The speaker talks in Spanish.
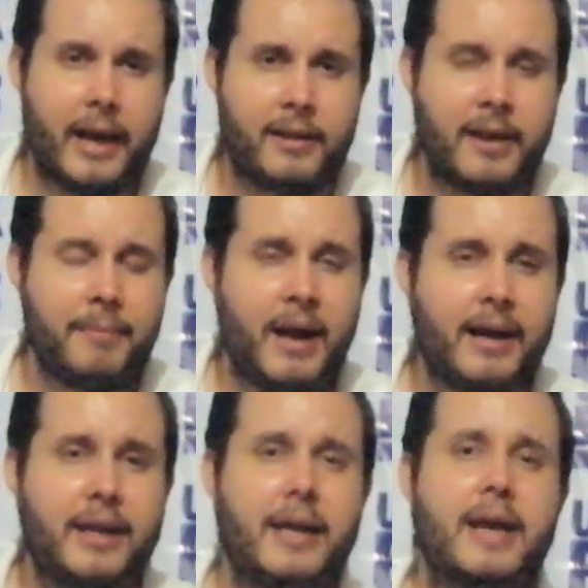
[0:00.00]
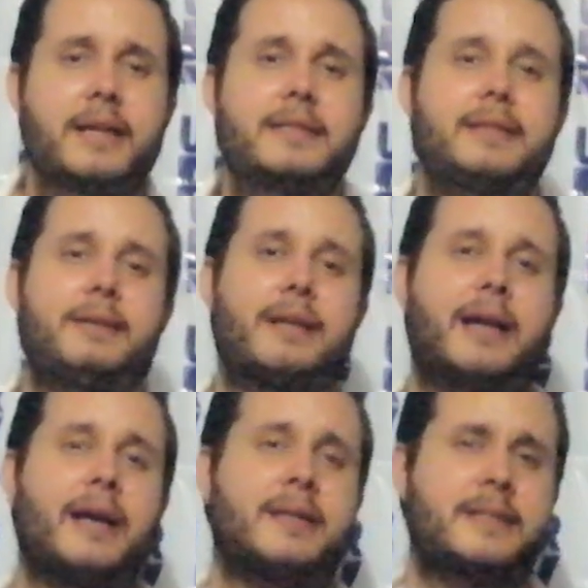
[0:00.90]
El tema aquí es
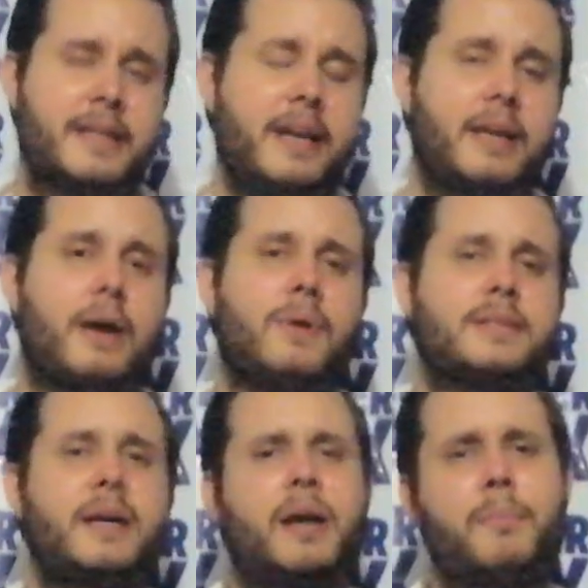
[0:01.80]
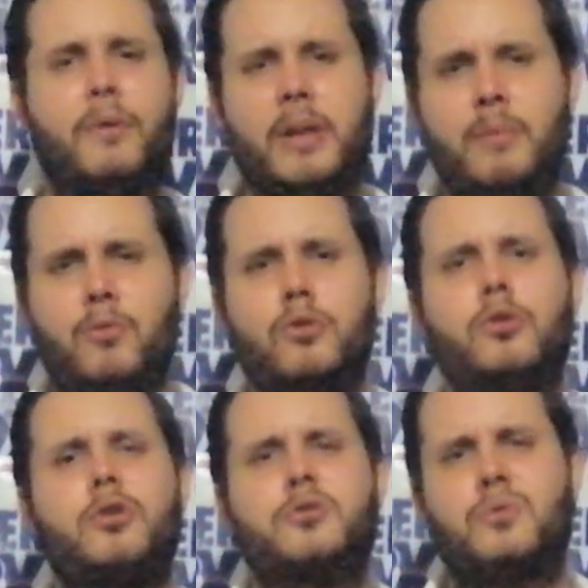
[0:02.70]
que sí llegó a ser campeón del mundo,